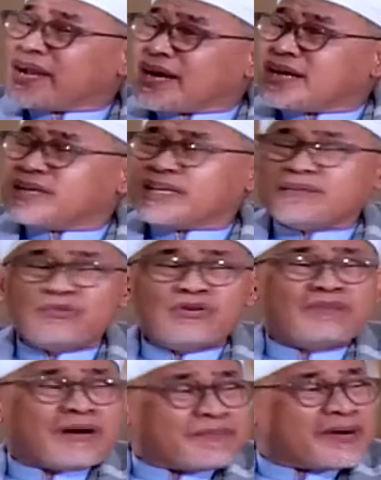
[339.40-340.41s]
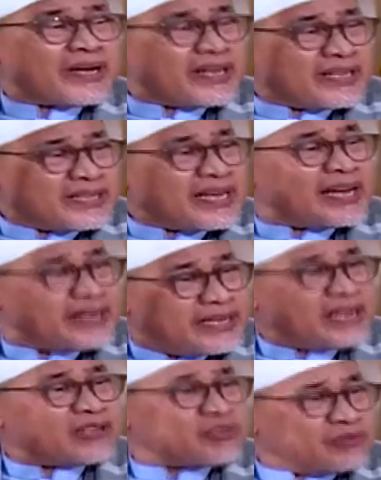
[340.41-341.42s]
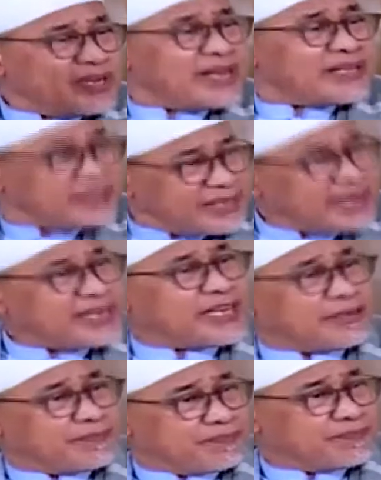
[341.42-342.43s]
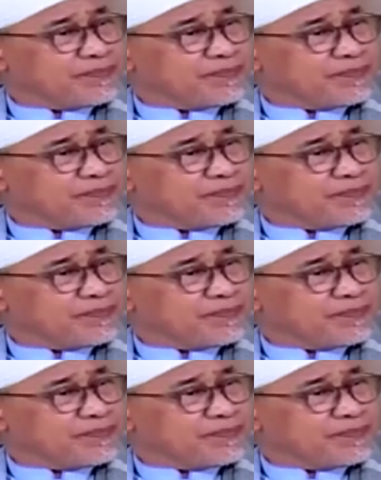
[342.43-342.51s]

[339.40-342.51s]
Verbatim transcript: bahkan ibu bapak kita ada yang sudah tiada.